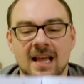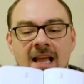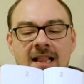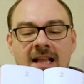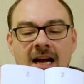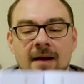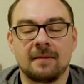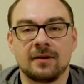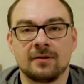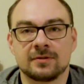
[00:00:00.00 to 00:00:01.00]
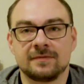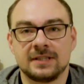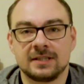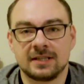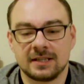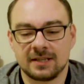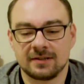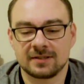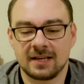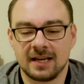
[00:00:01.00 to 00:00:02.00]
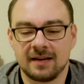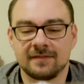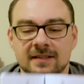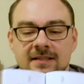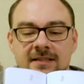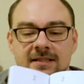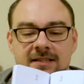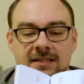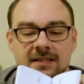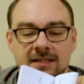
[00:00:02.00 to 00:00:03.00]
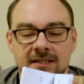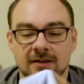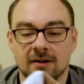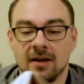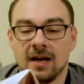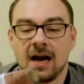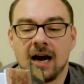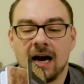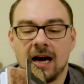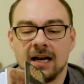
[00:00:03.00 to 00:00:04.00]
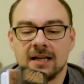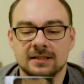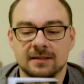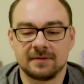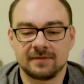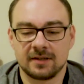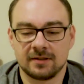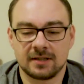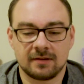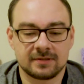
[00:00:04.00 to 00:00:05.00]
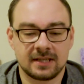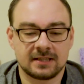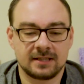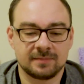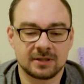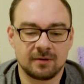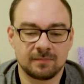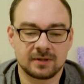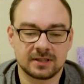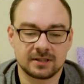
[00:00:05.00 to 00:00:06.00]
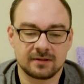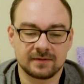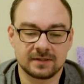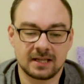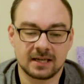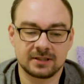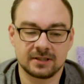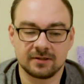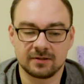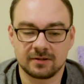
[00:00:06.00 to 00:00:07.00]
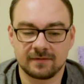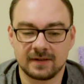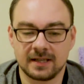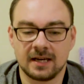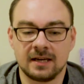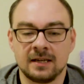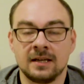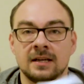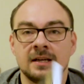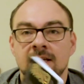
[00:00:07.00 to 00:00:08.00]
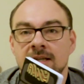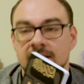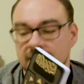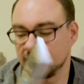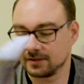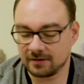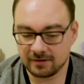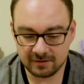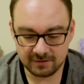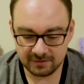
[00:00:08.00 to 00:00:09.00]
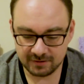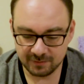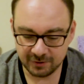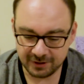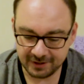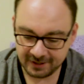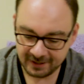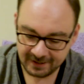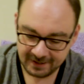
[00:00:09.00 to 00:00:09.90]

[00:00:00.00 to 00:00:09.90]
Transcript: I taka, już widzicie, się rozkleja, więc e, no ale żeby wyglądał sexy przy komputerze to wystarczy do notowania Ciężko go zmusić.